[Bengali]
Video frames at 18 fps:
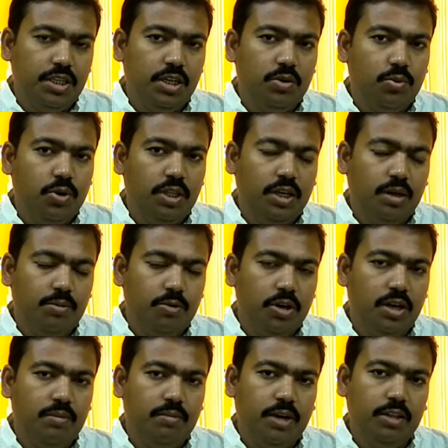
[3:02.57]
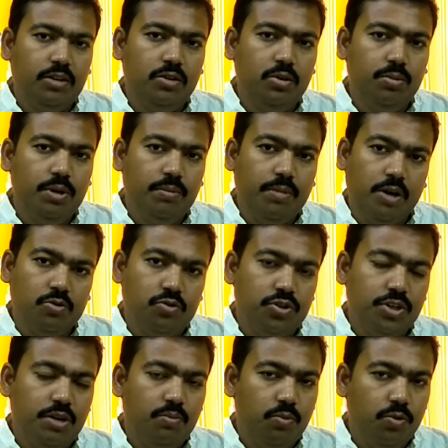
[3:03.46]
সাথে কথা বলার মাধ্যমে
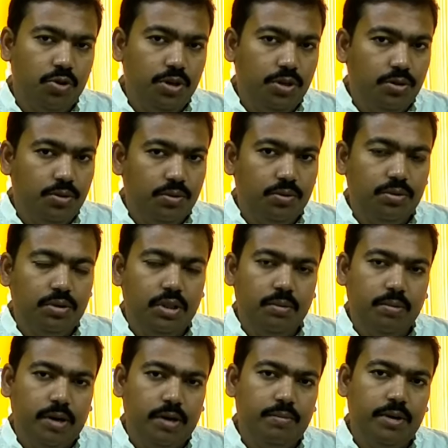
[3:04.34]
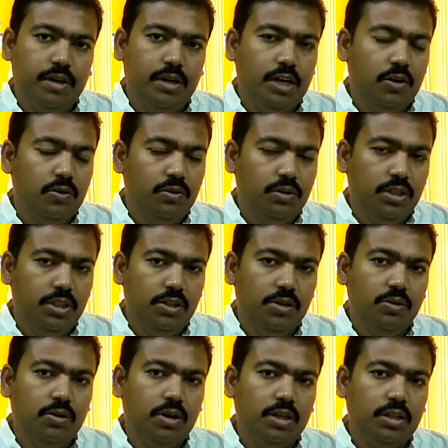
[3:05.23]
মানুষকে মোহিত করতে পারবেন কারণ
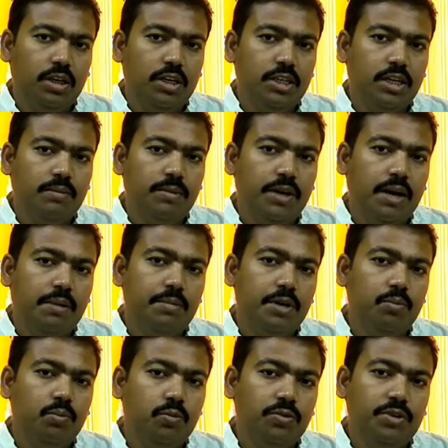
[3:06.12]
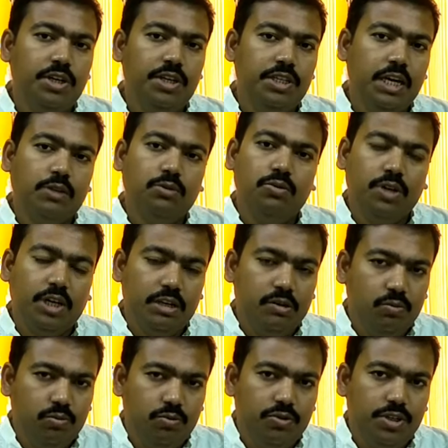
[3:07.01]
দ্বিতীয় ঘর থেকে জানবেন আমরা মুখের
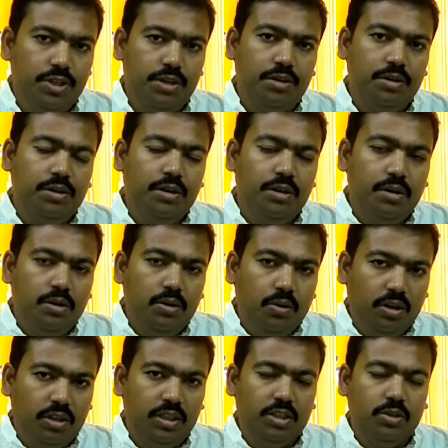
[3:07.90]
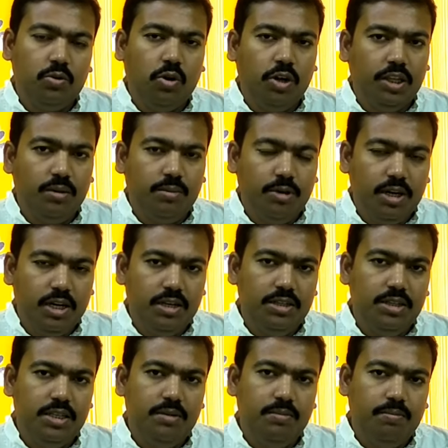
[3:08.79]
জাদুটাকেও বুঝি অর্থাৎ কথা বলার
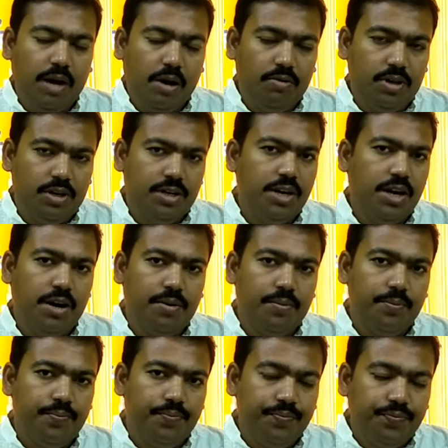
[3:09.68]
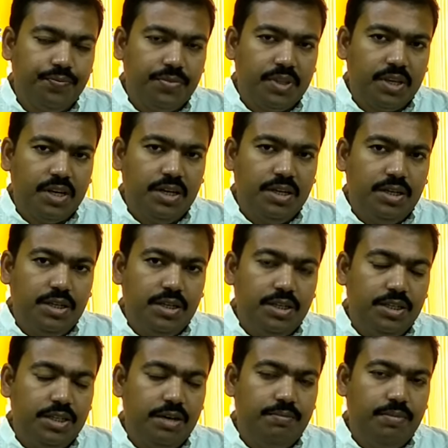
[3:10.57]
যে পাওয়ারটা
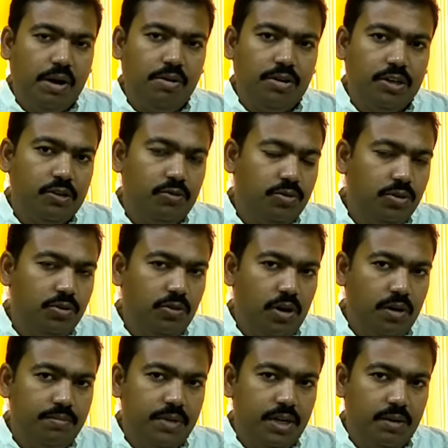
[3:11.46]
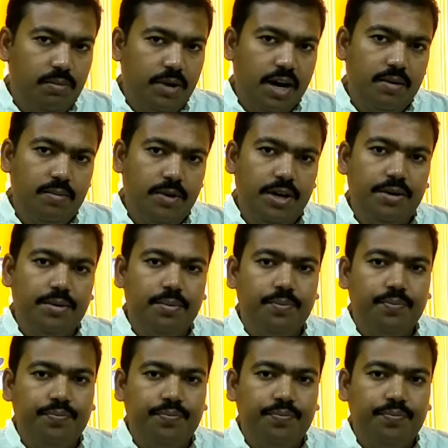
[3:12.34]
সেই পাওয়ারটাও কিন্তু আপনার বাড়বে